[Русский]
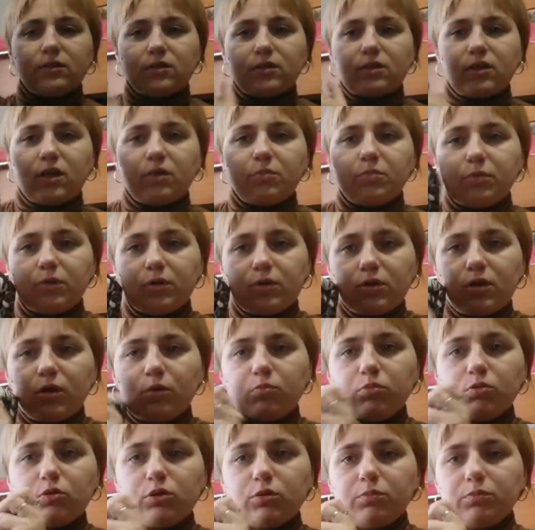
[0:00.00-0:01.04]
э, как бы
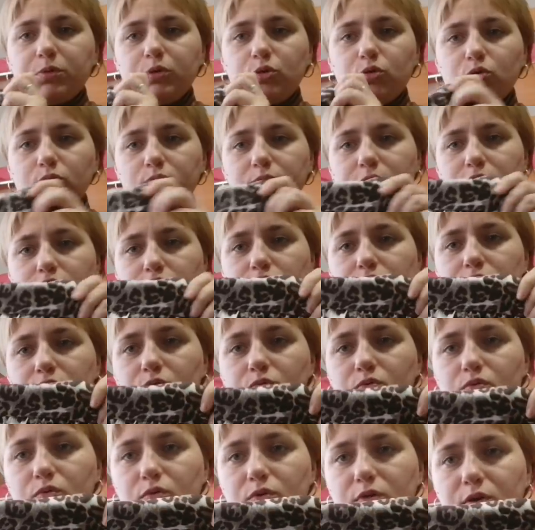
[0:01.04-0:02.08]
как будто бы юбочка,
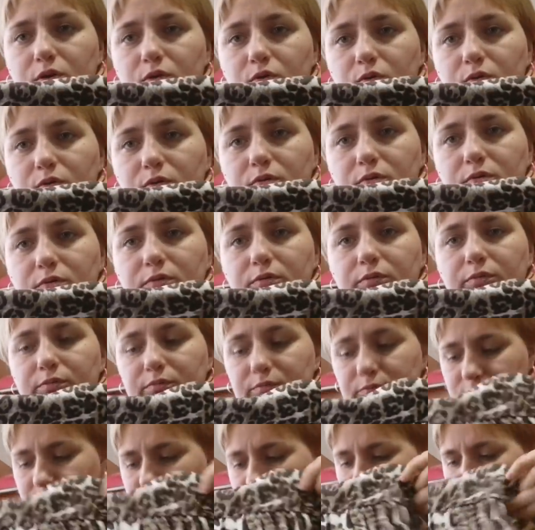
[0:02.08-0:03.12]
ну вот оно.
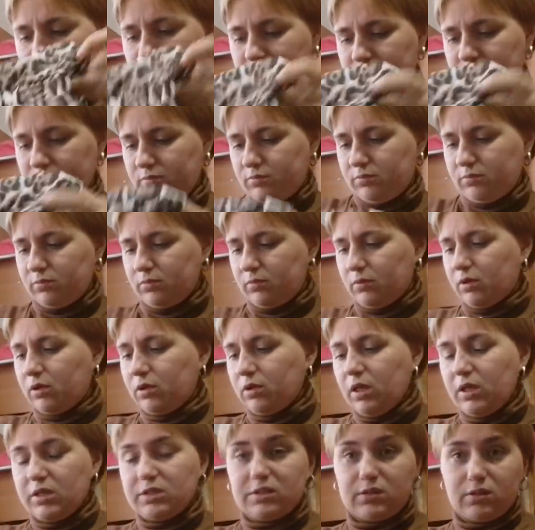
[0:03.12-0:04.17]

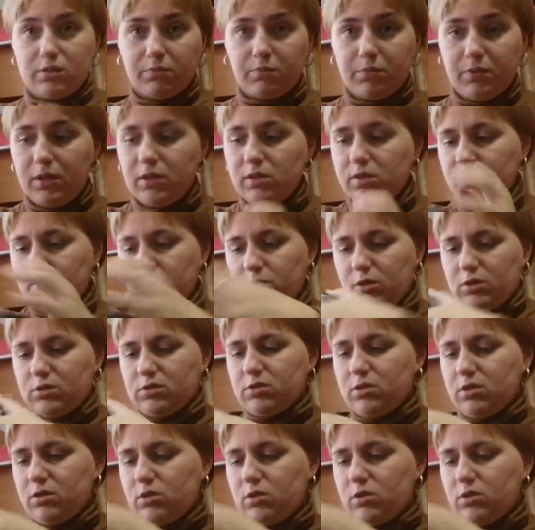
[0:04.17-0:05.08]
Классное платье, мне,